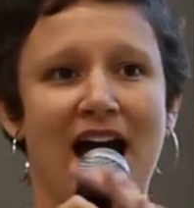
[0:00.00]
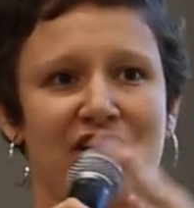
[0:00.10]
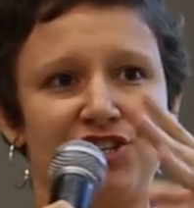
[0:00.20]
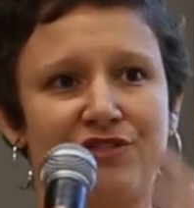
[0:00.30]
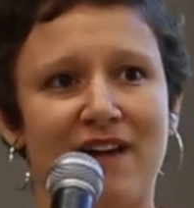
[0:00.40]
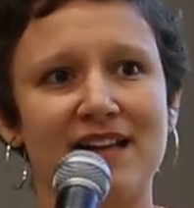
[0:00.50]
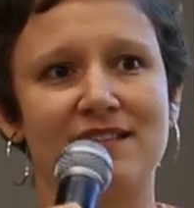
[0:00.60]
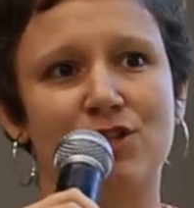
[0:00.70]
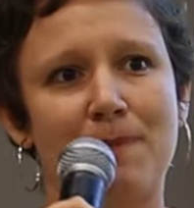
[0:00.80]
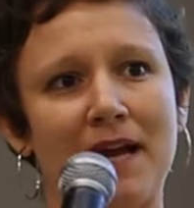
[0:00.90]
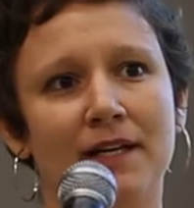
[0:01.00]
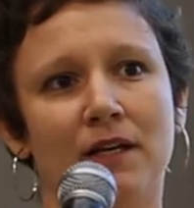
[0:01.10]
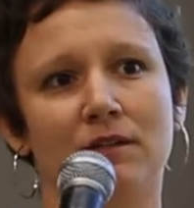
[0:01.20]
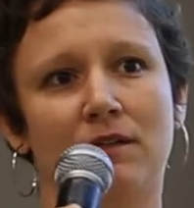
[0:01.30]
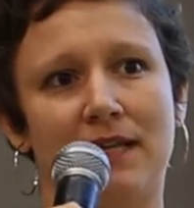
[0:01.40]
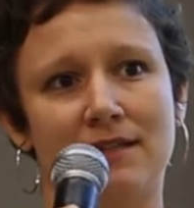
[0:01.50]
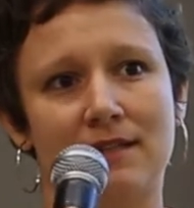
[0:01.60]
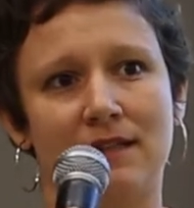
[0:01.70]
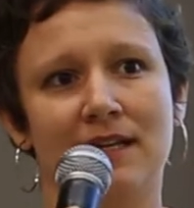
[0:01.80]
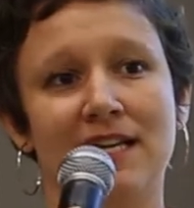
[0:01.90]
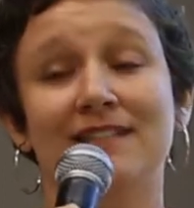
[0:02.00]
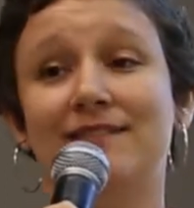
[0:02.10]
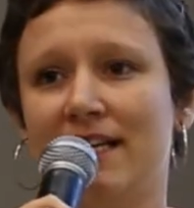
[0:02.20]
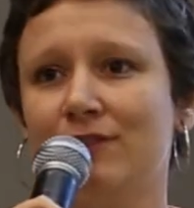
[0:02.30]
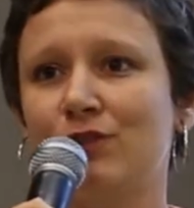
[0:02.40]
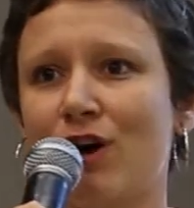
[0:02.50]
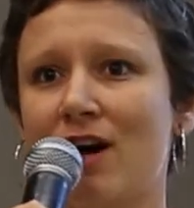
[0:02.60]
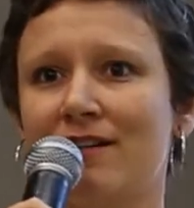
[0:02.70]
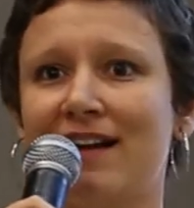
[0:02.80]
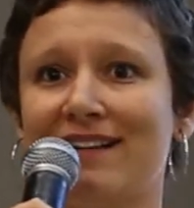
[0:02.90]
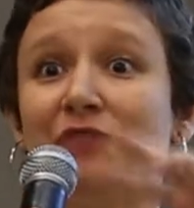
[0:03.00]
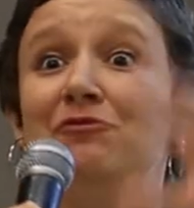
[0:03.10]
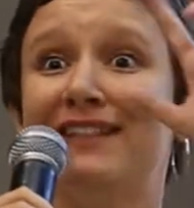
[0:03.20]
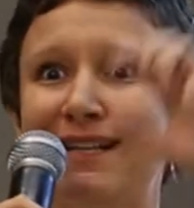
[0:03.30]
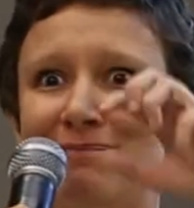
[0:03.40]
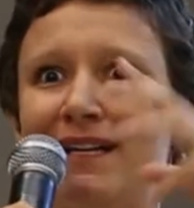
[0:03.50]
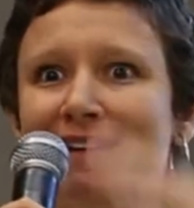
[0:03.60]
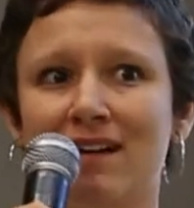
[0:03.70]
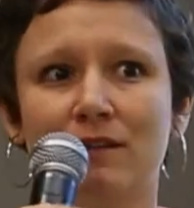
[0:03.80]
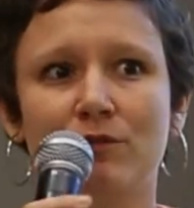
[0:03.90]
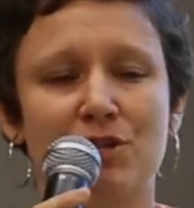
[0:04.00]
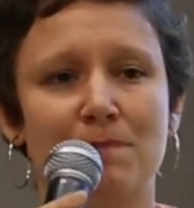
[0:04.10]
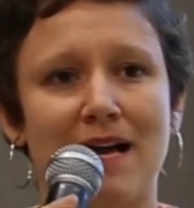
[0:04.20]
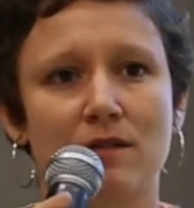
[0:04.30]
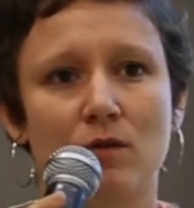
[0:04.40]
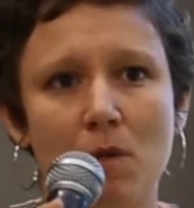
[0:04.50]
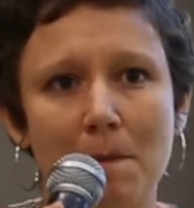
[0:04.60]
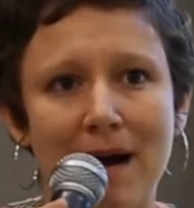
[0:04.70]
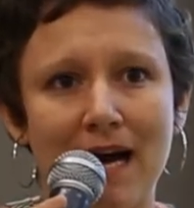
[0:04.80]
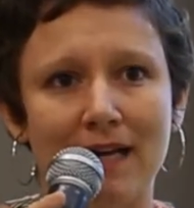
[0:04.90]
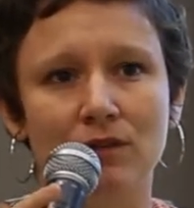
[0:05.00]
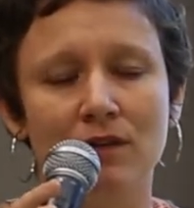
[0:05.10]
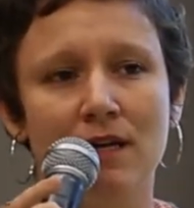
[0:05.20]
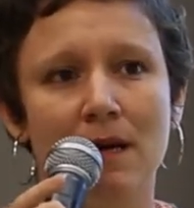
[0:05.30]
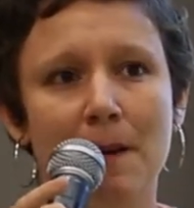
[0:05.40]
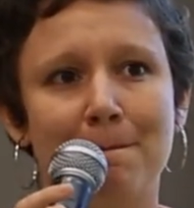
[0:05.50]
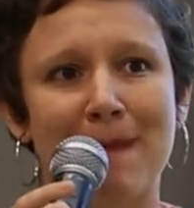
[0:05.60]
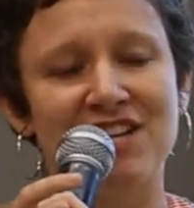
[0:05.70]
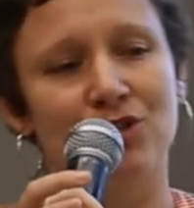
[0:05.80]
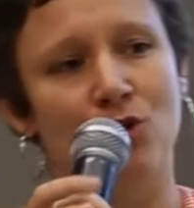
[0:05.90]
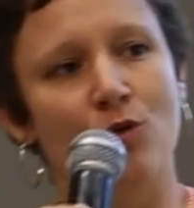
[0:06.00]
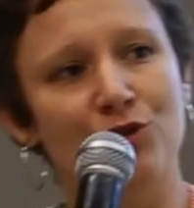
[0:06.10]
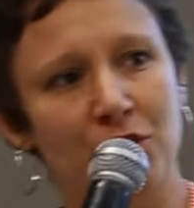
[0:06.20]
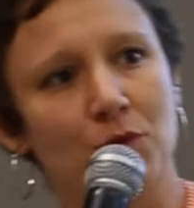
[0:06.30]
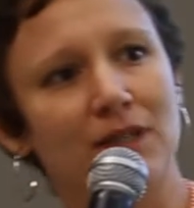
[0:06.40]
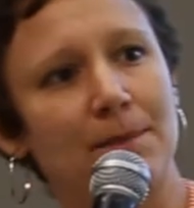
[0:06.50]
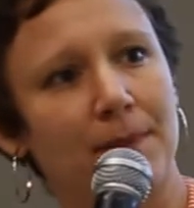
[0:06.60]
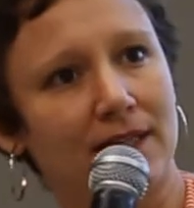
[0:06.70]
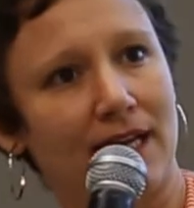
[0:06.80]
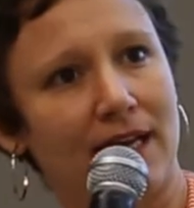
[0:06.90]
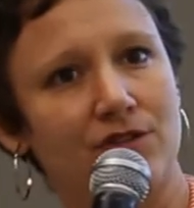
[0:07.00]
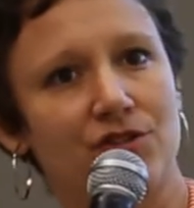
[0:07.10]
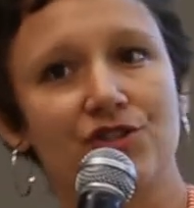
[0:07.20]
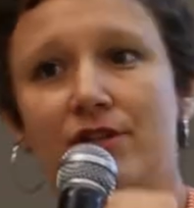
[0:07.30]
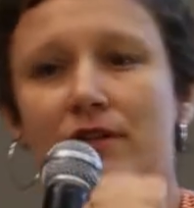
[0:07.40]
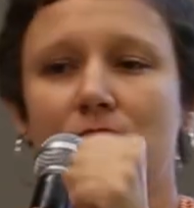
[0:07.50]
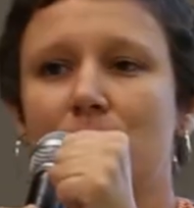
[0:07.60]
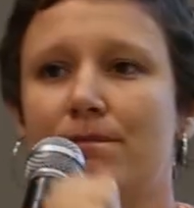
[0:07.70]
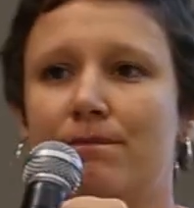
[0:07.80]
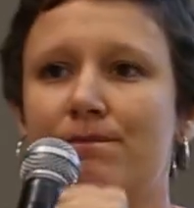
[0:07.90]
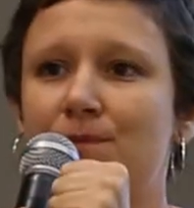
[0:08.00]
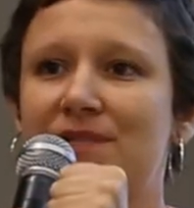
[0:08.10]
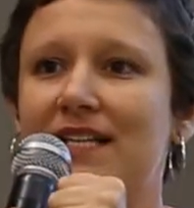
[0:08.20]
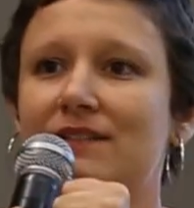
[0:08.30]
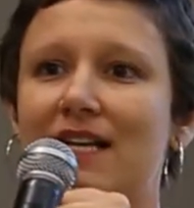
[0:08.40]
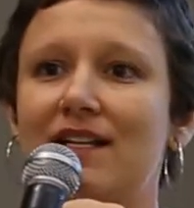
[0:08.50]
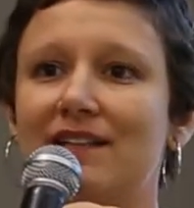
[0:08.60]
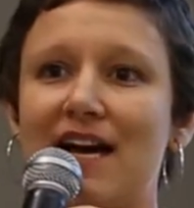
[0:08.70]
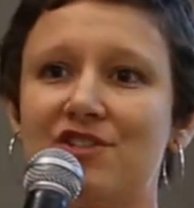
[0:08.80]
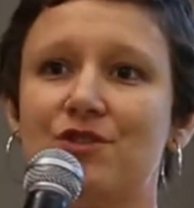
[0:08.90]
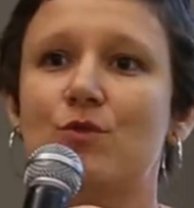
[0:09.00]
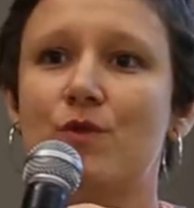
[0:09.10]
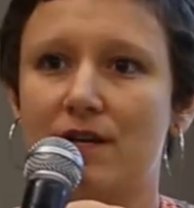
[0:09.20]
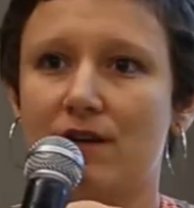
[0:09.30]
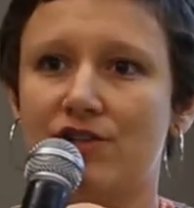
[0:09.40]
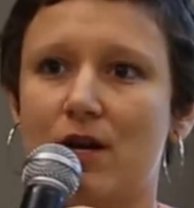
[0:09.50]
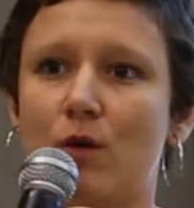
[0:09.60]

A gente vai se espalhando nesse território, né? então triplicando o espaço ocupado, mas continua dependente de centralidades únicas, né?